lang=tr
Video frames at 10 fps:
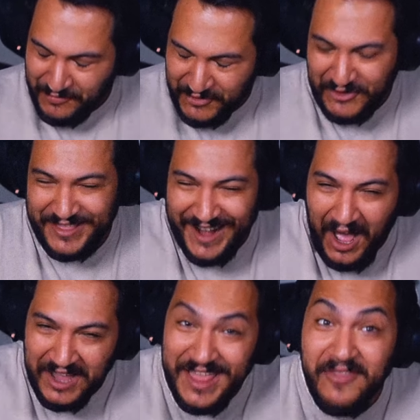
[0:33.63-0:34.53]
videoları
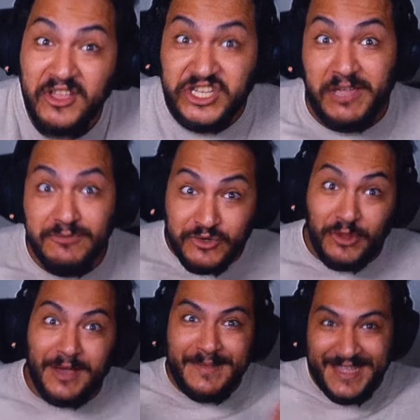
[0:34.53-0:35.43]
aynı anda çekmiş
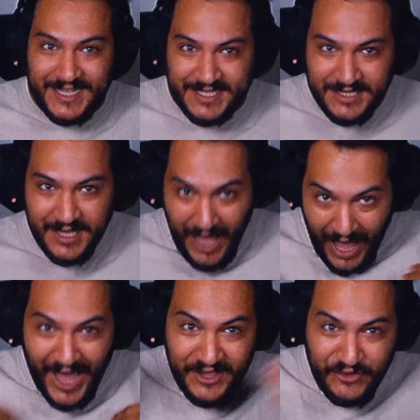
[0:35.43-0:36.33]
olabiliriz.
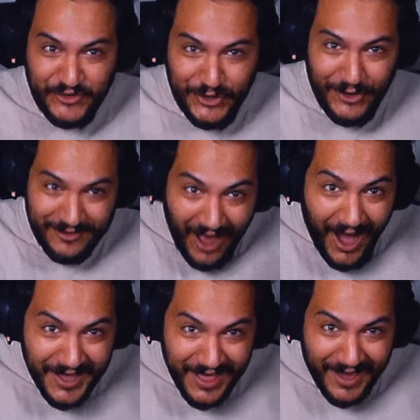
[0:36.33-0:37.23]
Aynı tişört,
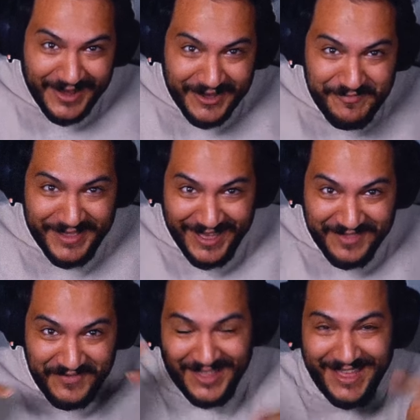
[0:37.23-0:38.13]
aynı arka plan falan.